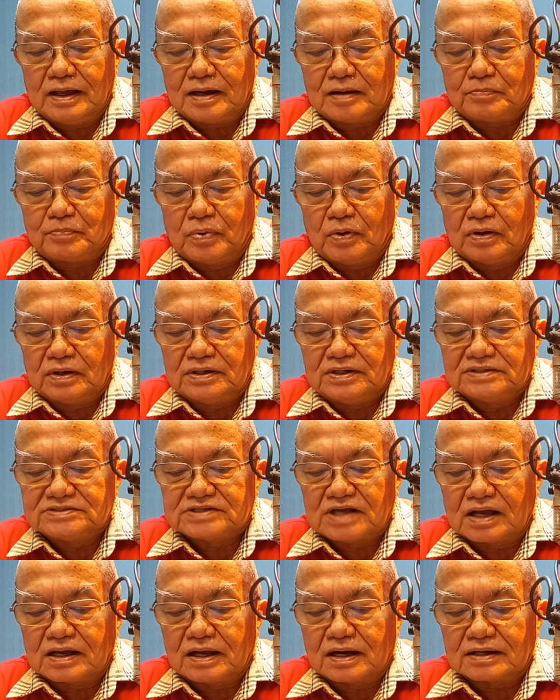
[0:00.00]
airport di
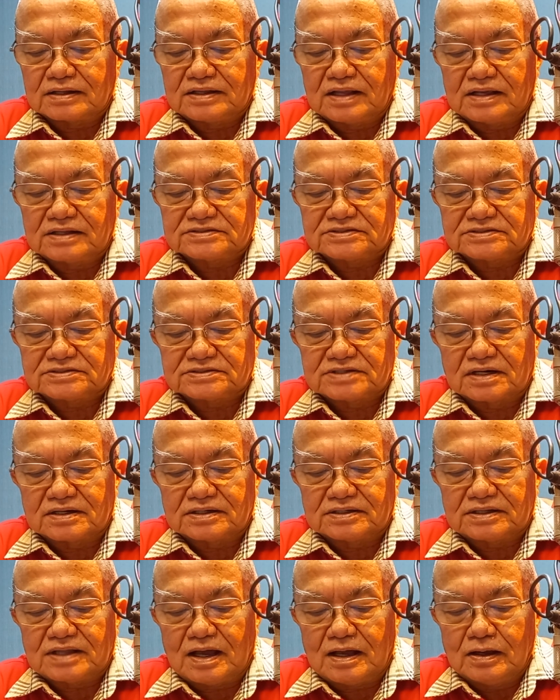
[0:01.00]
Jakarta
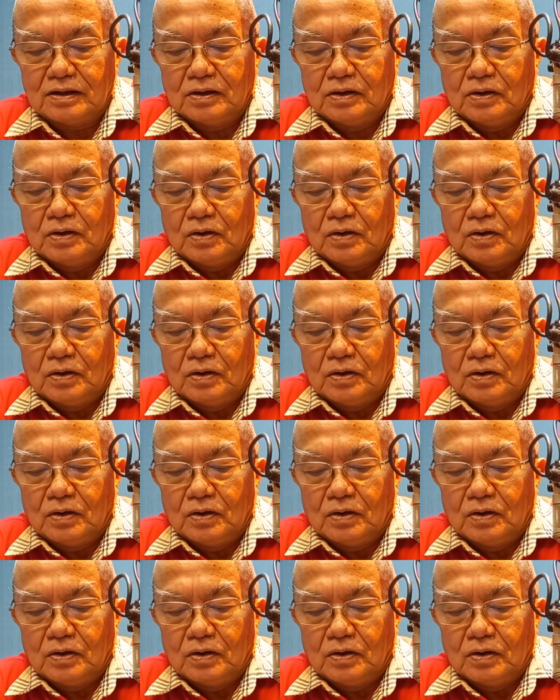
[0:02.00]
serta